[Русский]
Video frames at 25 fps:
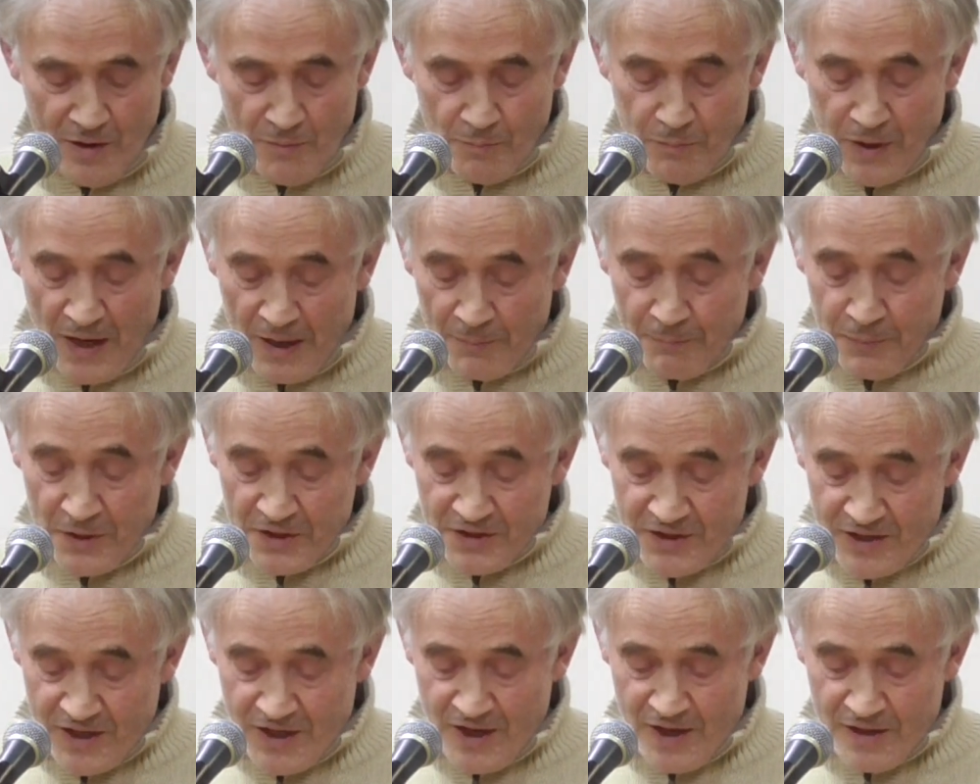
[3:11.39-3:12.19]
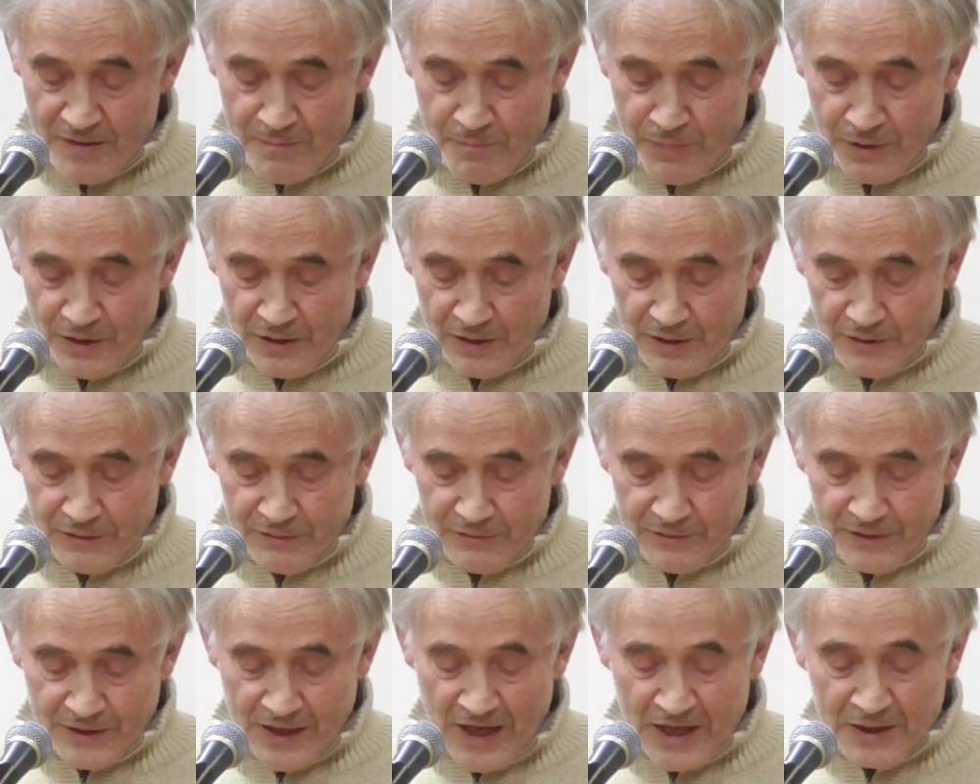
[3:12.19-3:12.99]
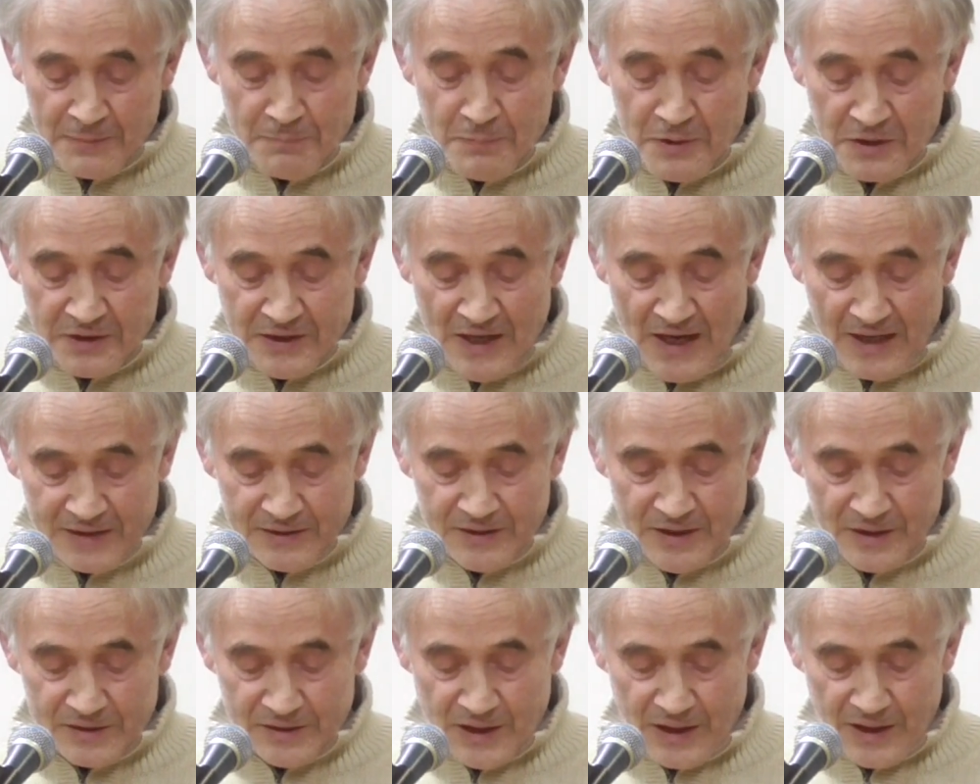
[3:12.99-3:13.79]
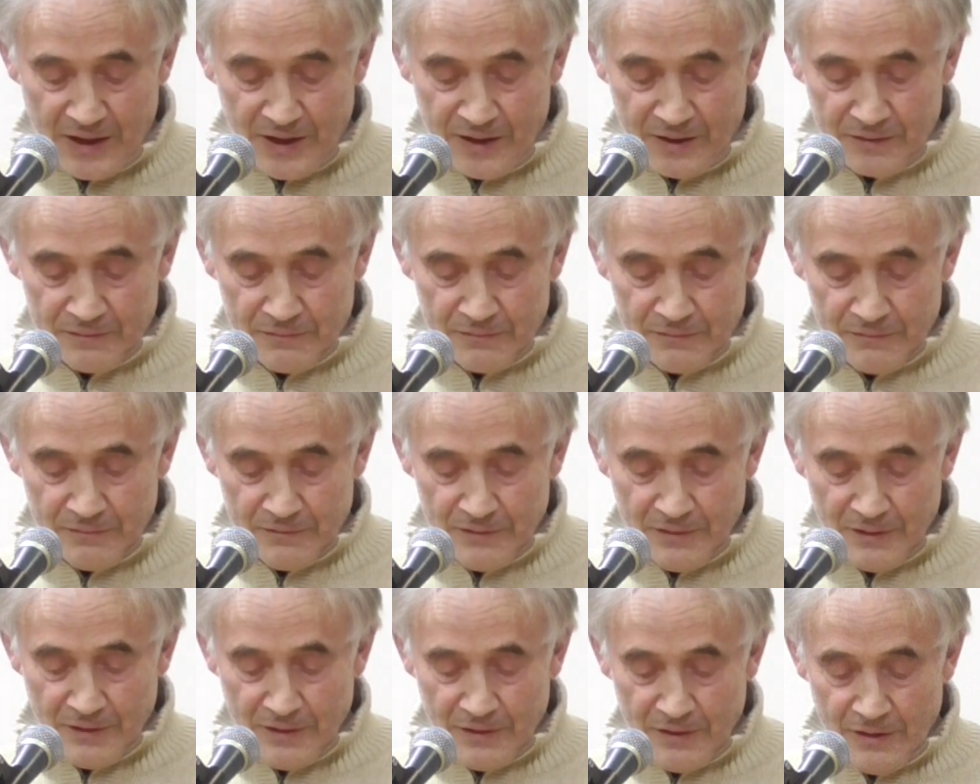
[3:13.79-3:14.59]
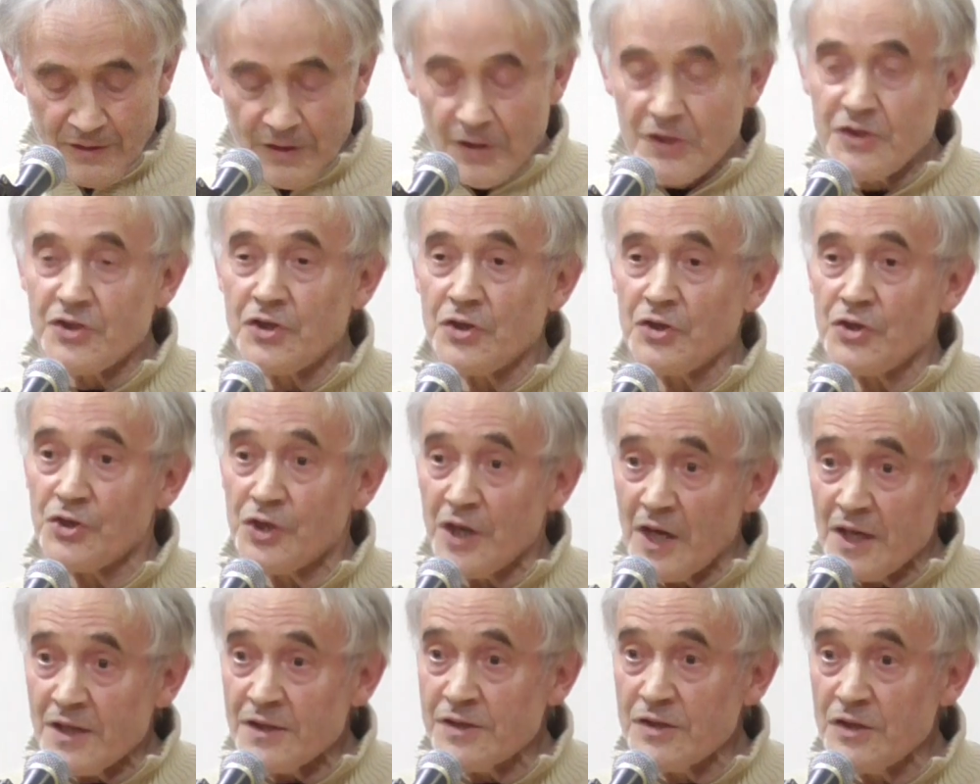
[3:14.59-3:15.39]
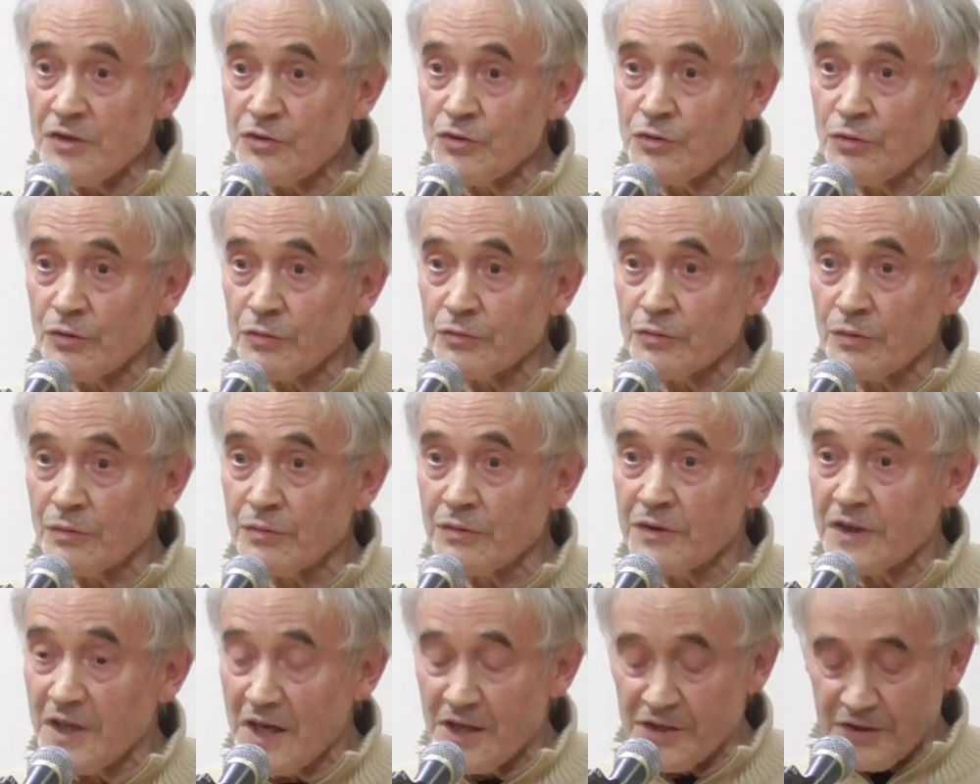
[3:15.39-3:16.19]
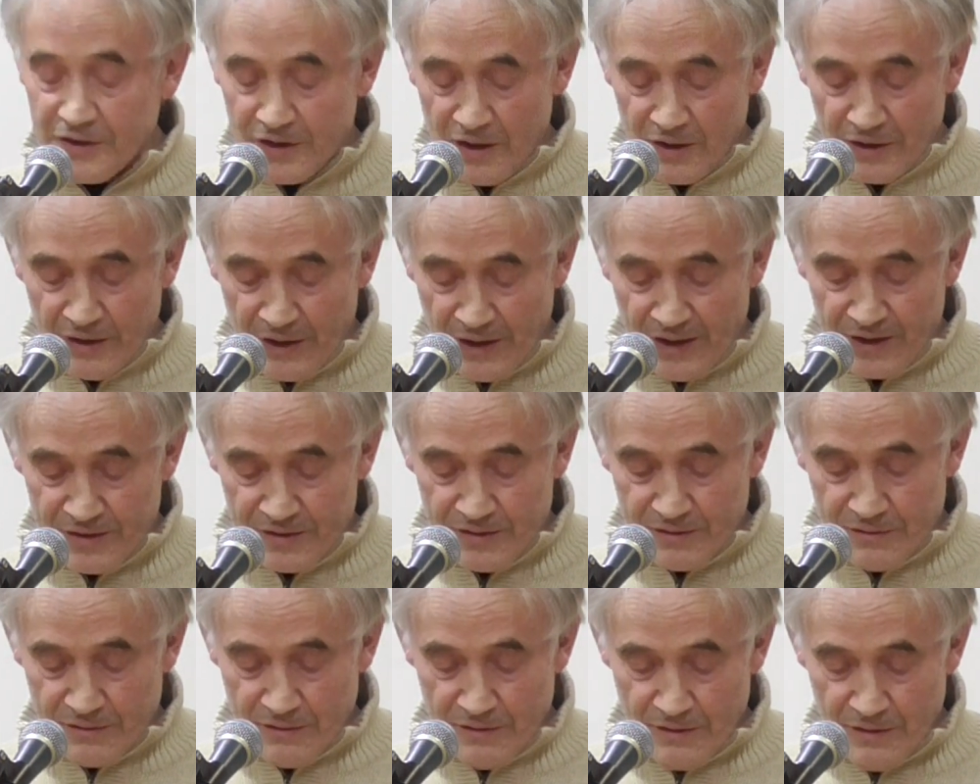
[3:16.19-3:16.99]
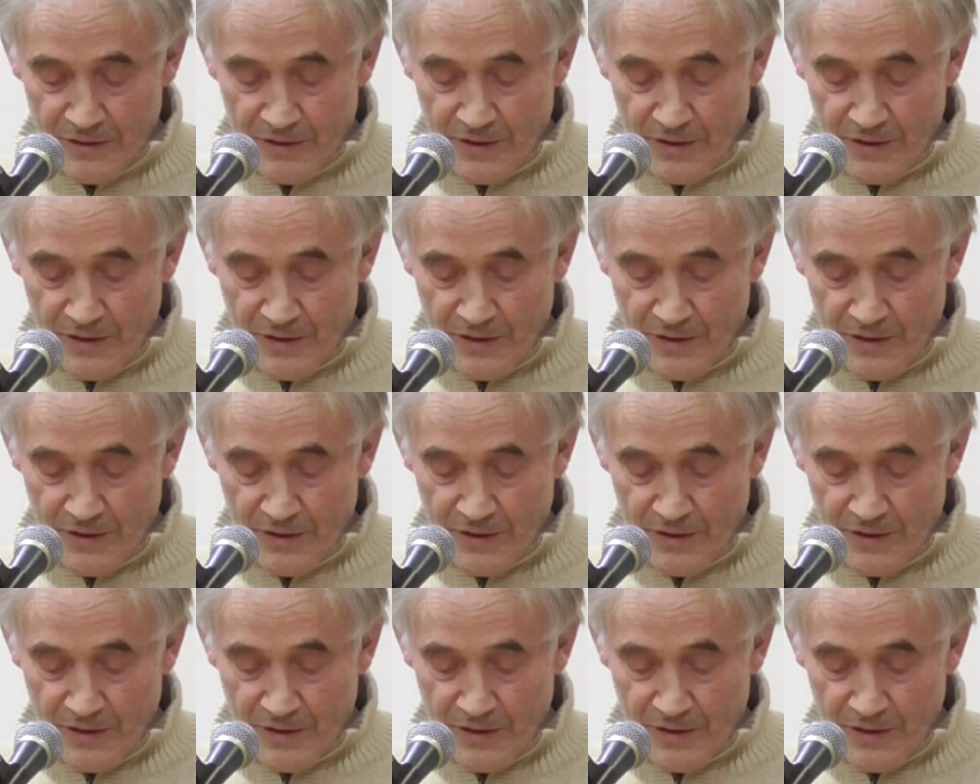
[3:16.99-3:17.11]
Папа день был, как пятак надраен, и сейчас несет он тяжкий крест.